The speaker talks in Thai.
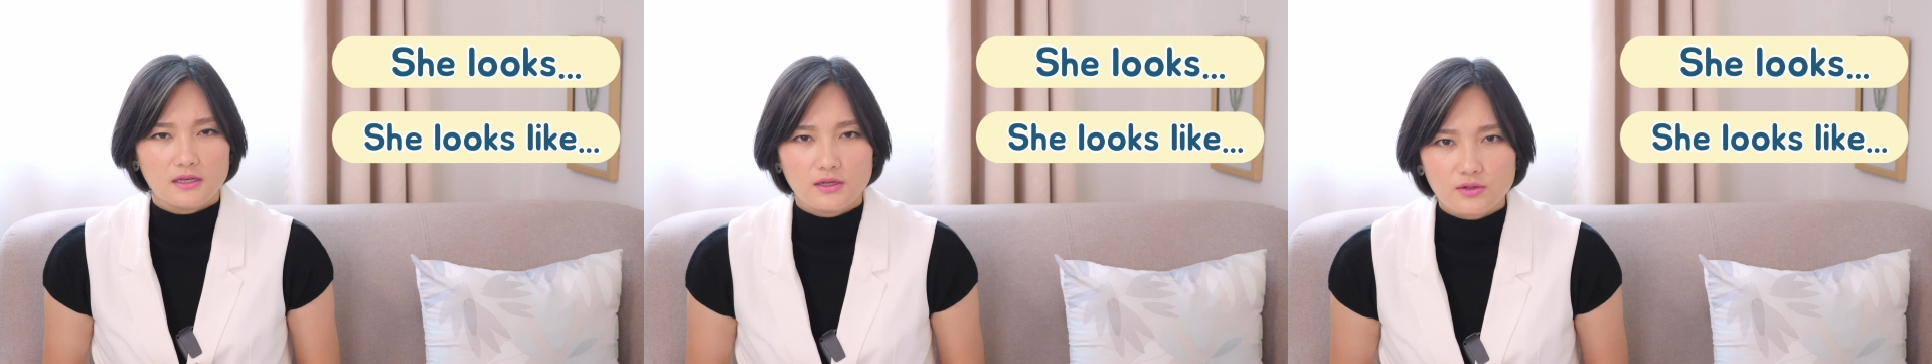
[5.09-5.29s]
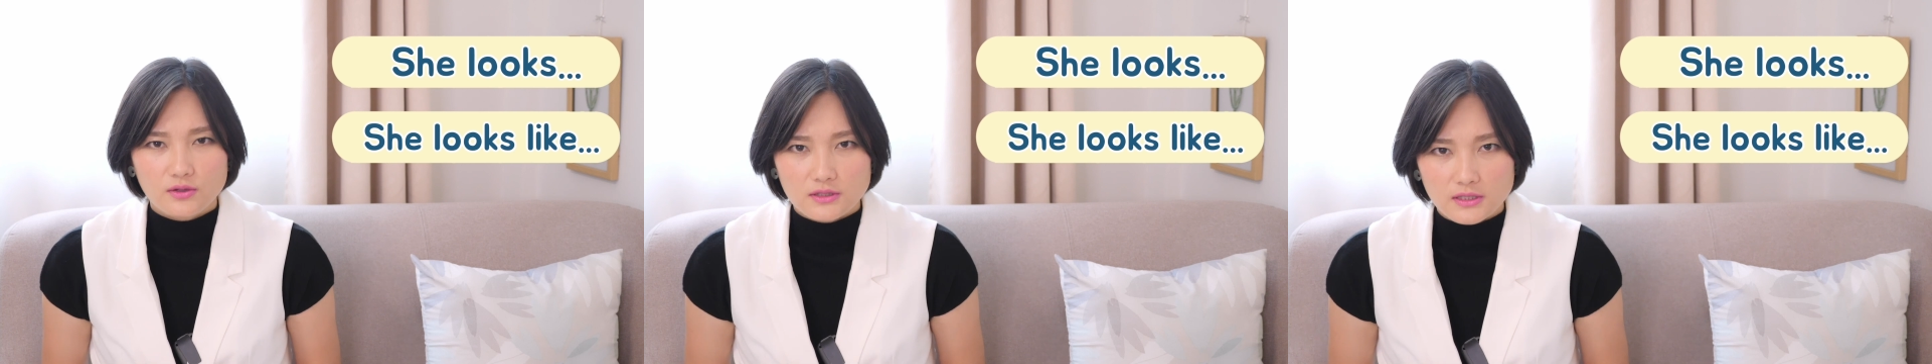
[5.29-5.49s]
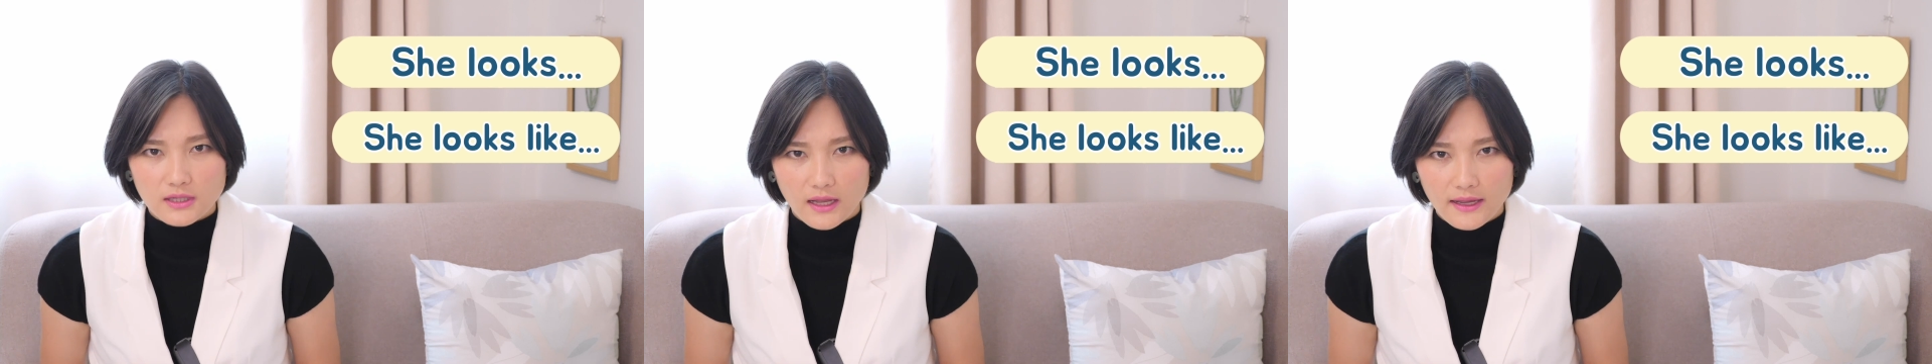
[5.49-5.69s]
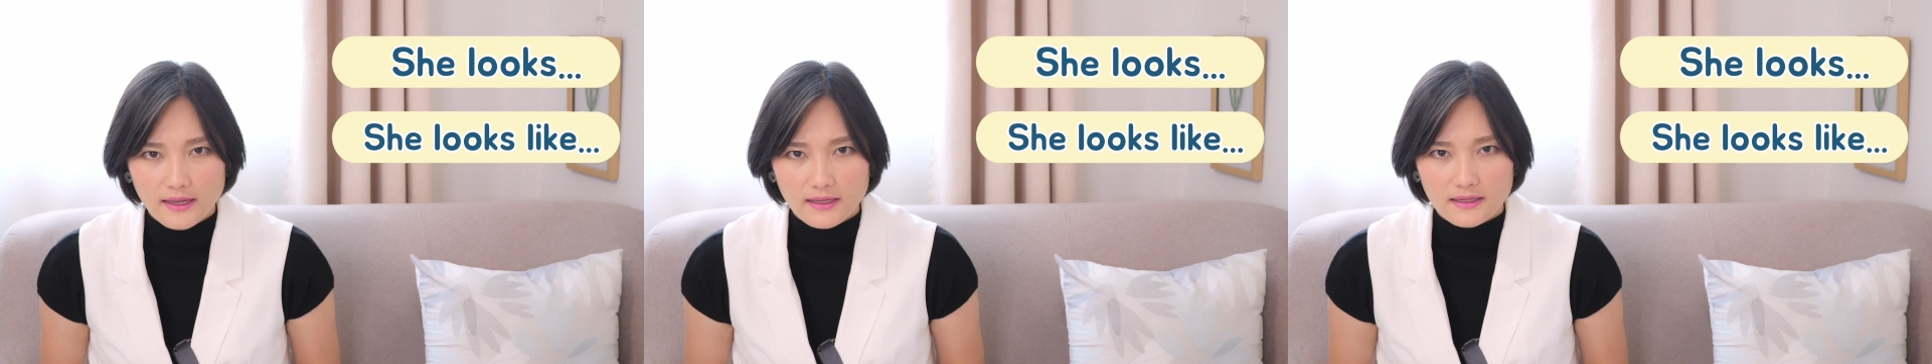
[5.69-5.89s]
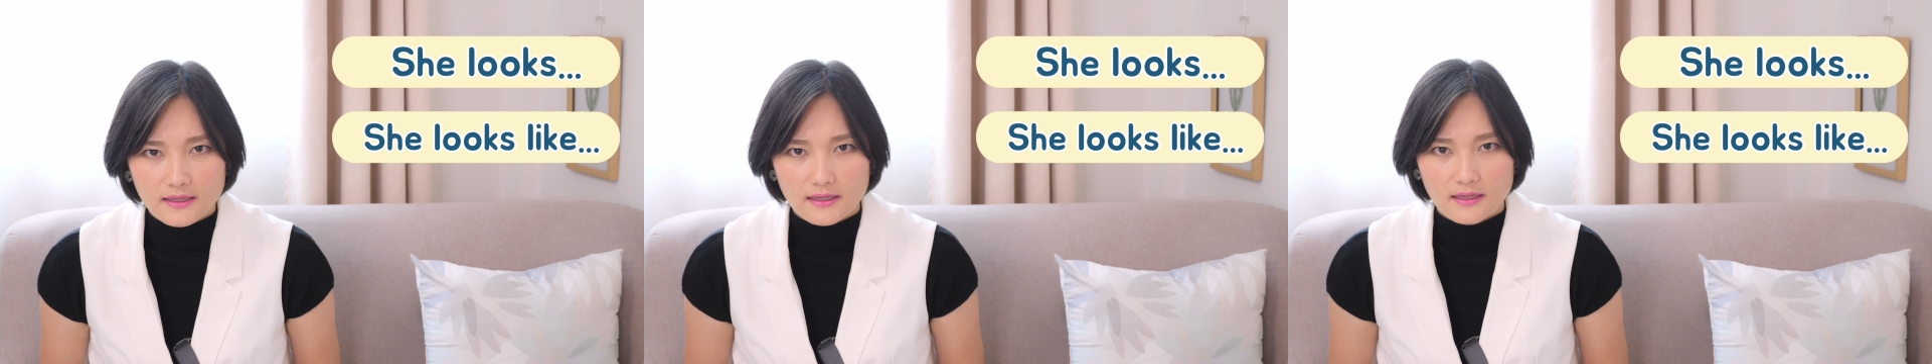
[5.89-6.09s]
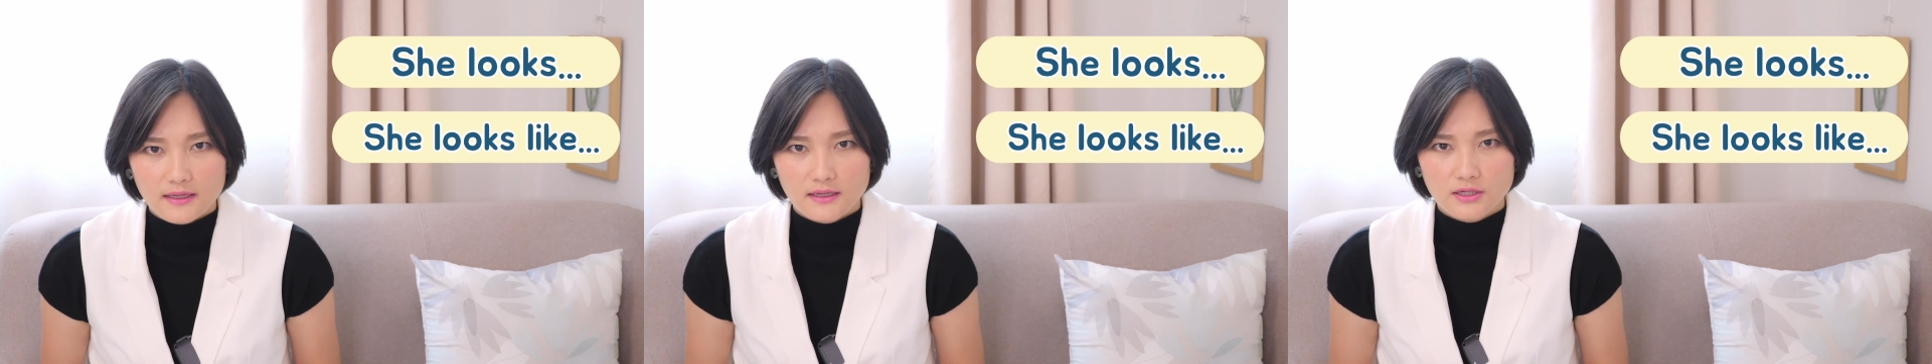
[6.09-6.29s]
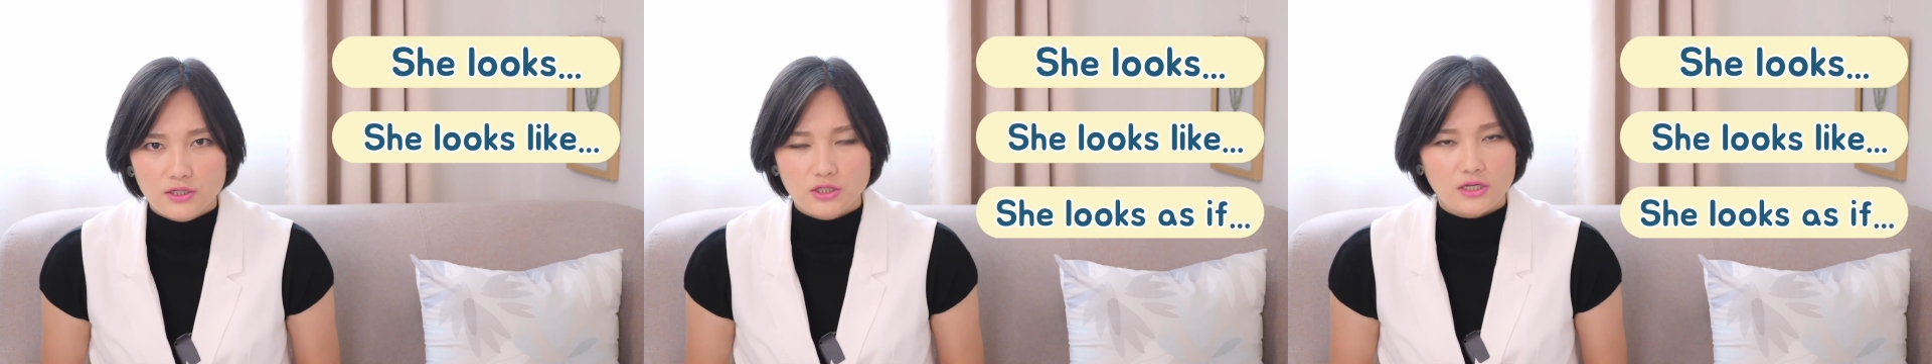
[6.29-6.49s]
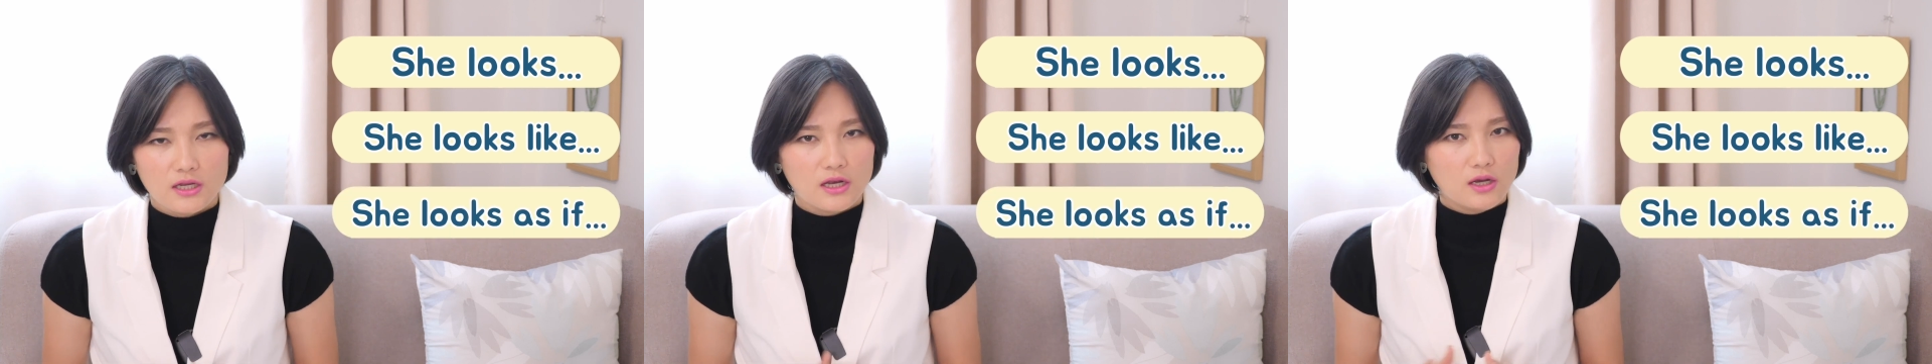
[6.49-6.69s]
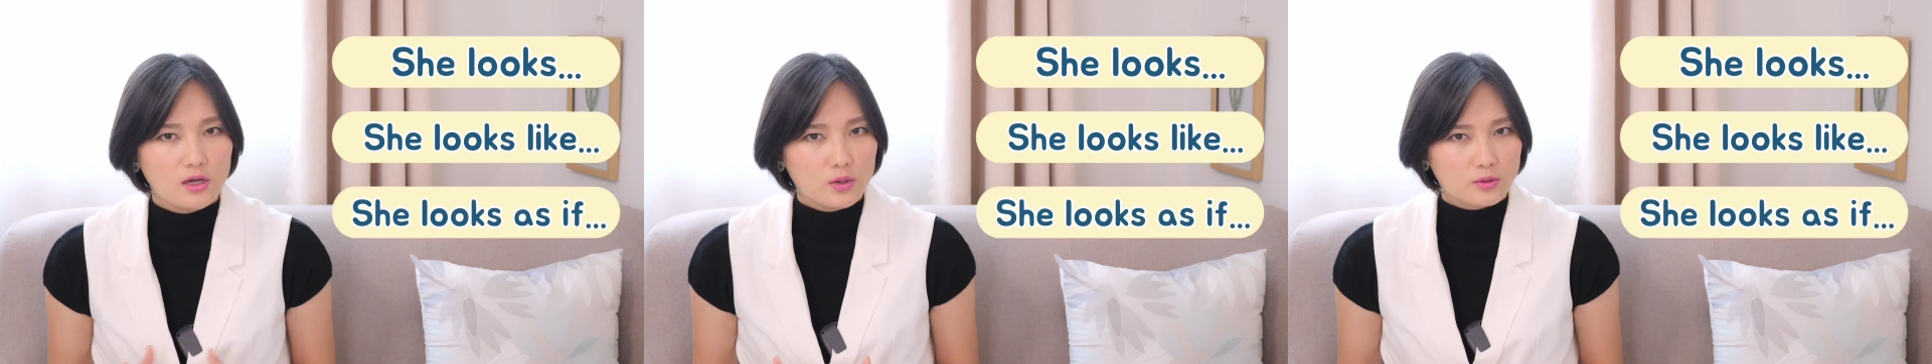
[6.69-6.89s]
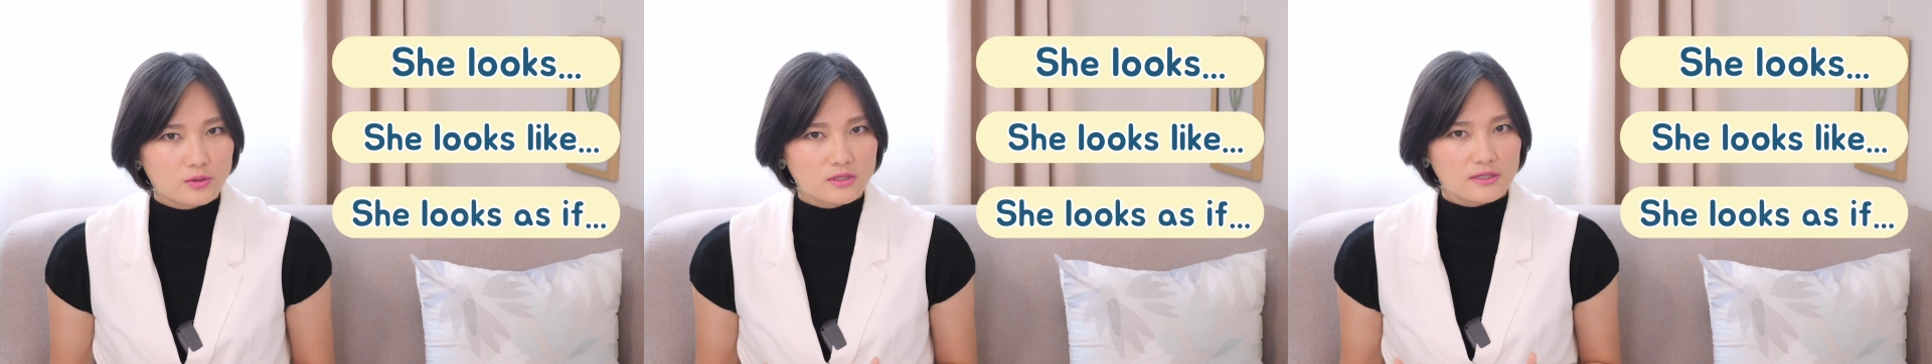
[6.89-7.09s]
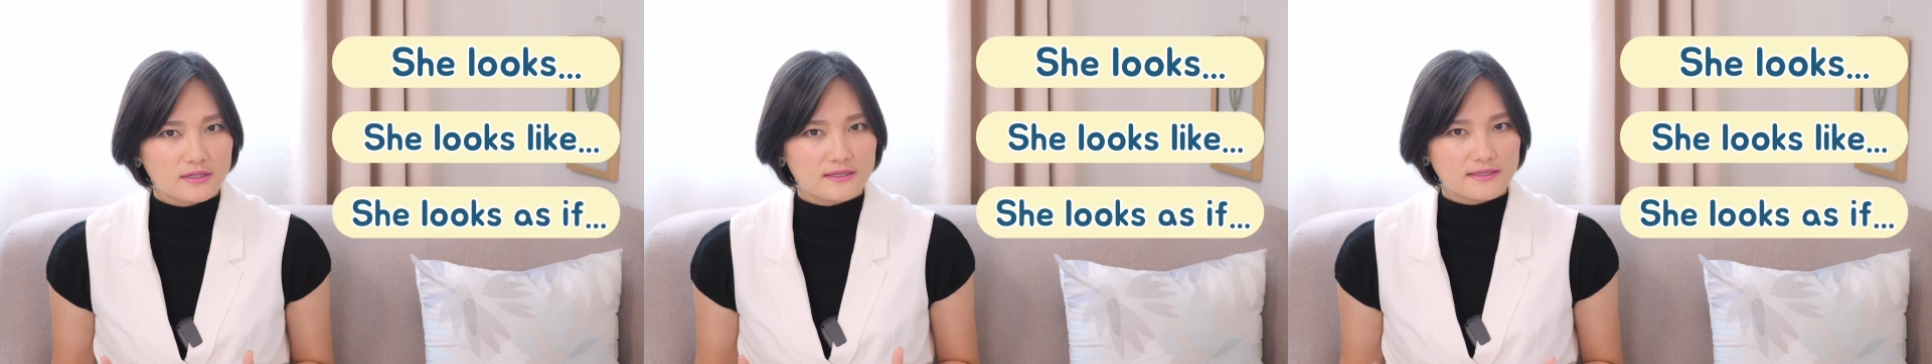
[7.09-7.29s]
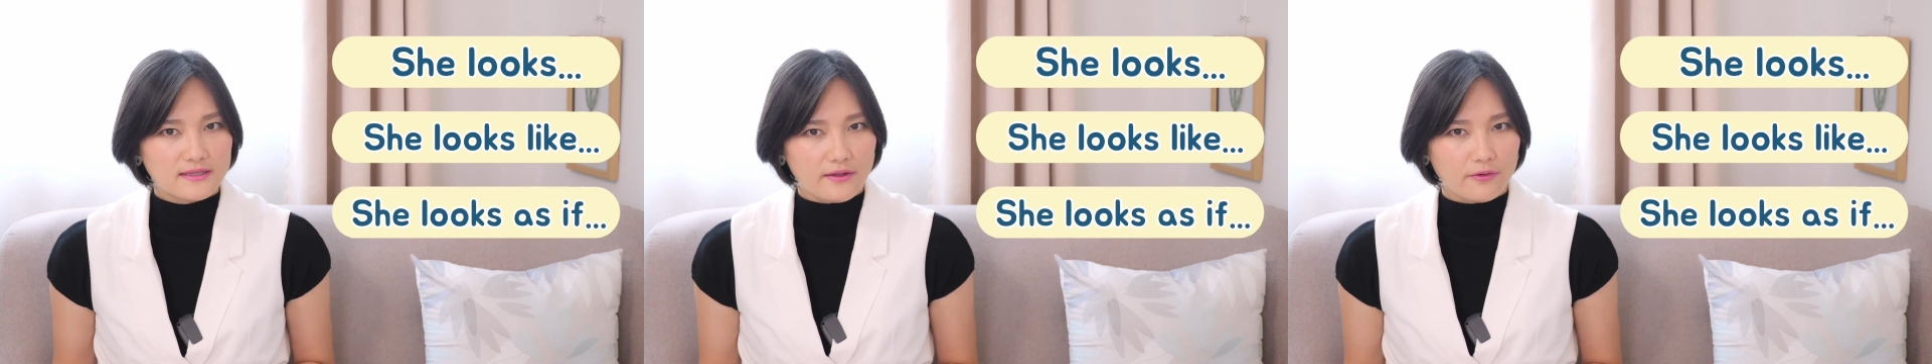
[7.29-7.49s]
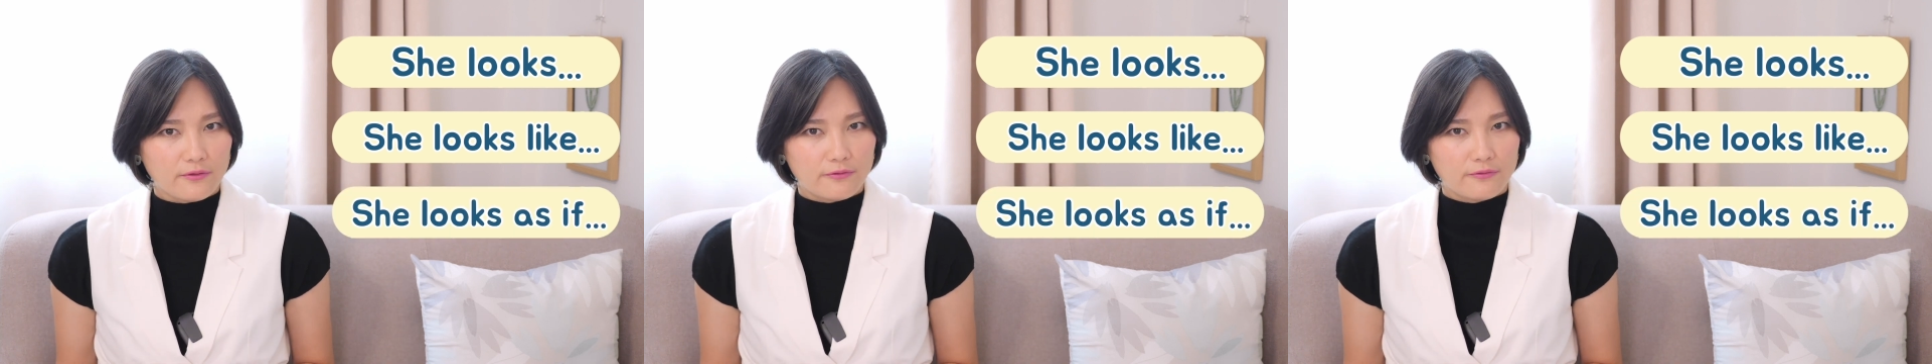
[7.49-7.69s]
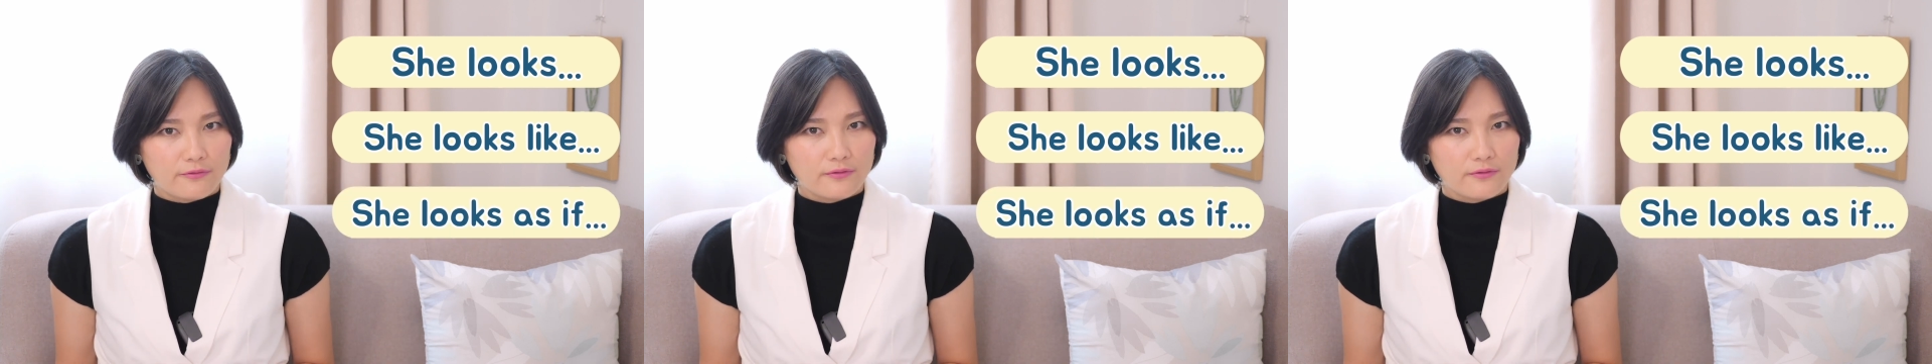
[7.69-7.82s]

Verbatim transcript: looks like she looks as if